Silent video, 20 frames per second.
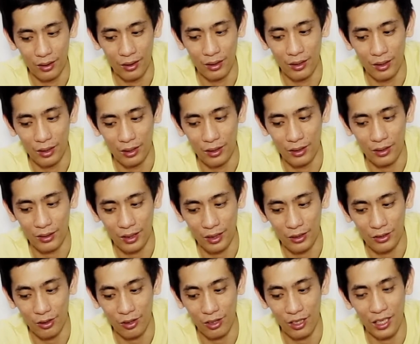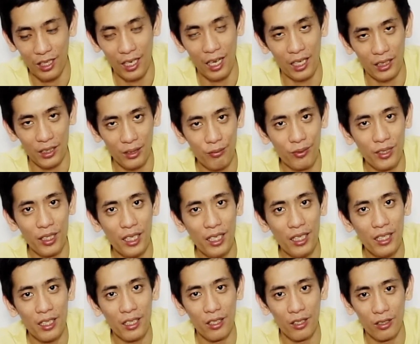Eh, sensornya aktif ya
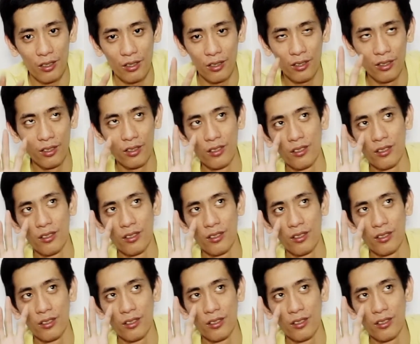kalau